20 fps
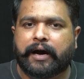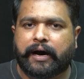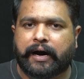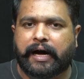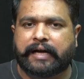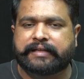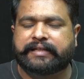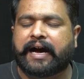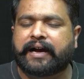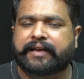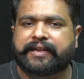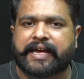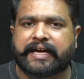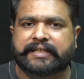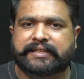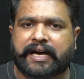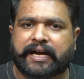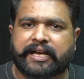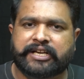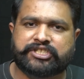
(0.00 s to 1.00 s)
अदा किया
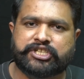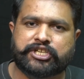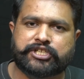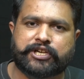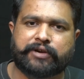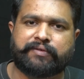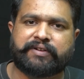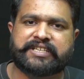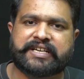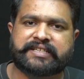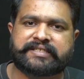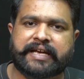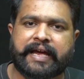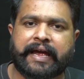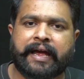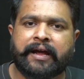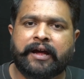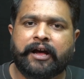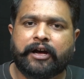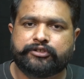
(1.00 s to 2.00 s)
था कि जिसकी वजह से
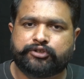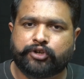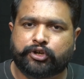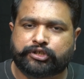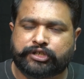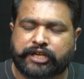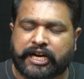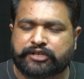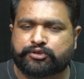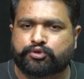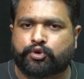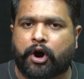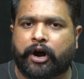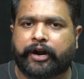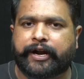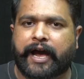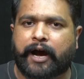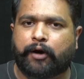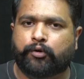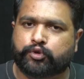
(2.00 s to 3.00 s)
जो टेस्ट
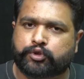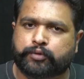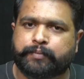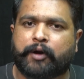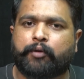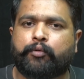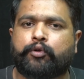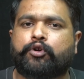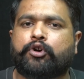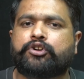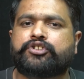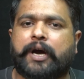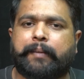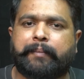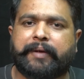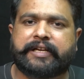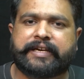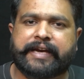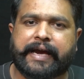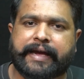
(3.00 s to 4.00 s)
स्क्वाड है उसमें उनको
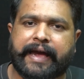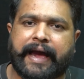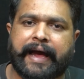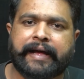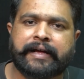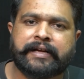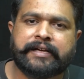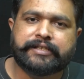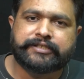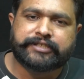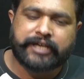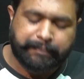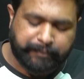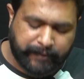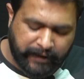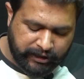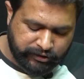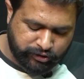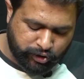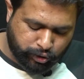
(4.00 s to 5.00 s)
शामिल किया गया है
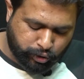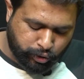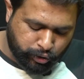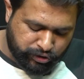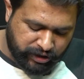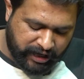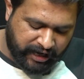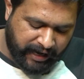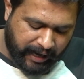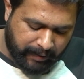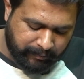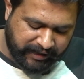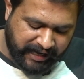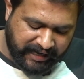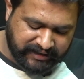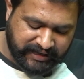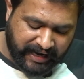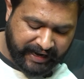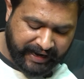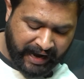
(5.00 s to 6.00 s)
जबकि जो दूसरा नाम
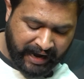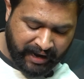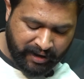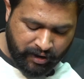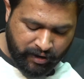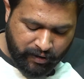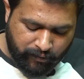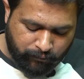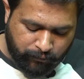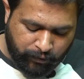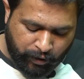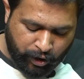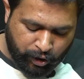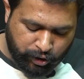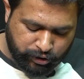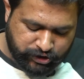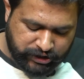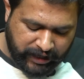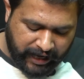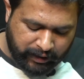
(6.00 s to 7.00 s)
लिया जा रहा है वो
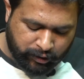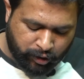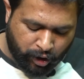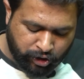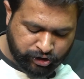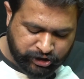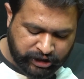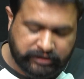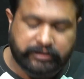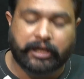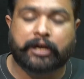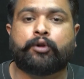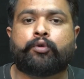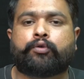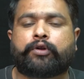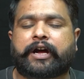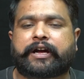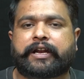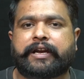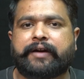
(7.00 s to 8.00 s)
सियालकोट से
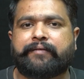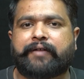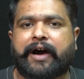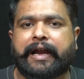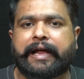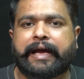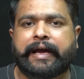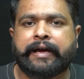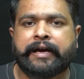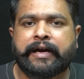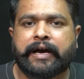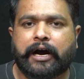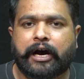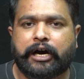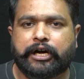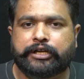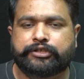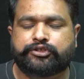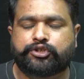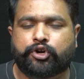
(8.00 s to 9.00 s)
ताल्लुक रखने वाले
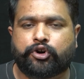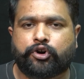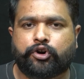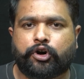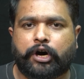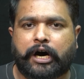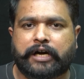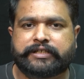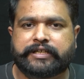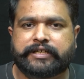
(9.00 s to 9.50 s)
जो